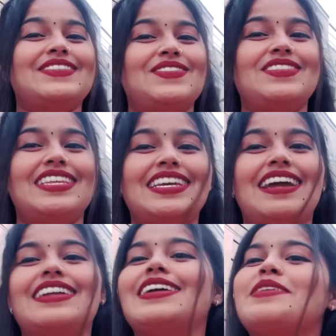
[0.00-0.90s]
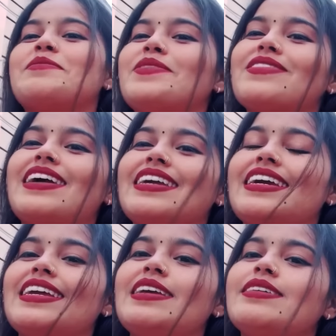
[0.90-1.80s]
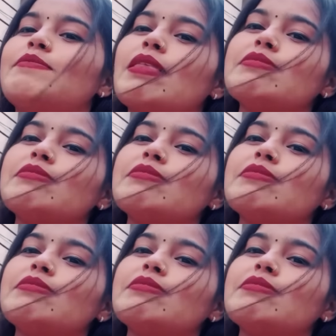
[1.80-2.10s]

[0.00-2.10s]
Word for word: सोनू दीदी गाड़ी अरे मोर गाड़ी अरे मतलब